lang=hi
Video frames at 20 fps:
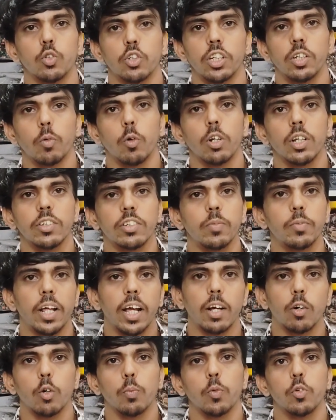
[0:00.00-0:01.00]
कुछ नहीं बोलना सिर्फ
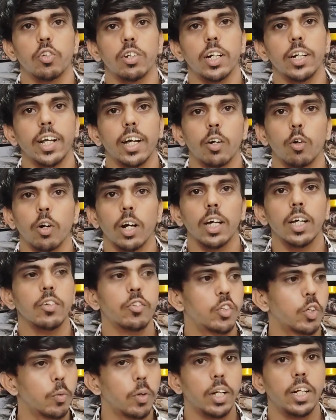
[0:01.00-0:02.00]
टैंक रोड पूछना है टैंक रोड आके
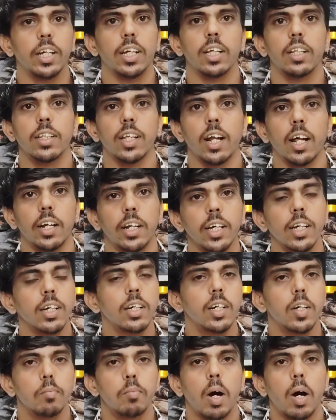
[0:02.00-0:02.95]
शिव गली के अंदर आने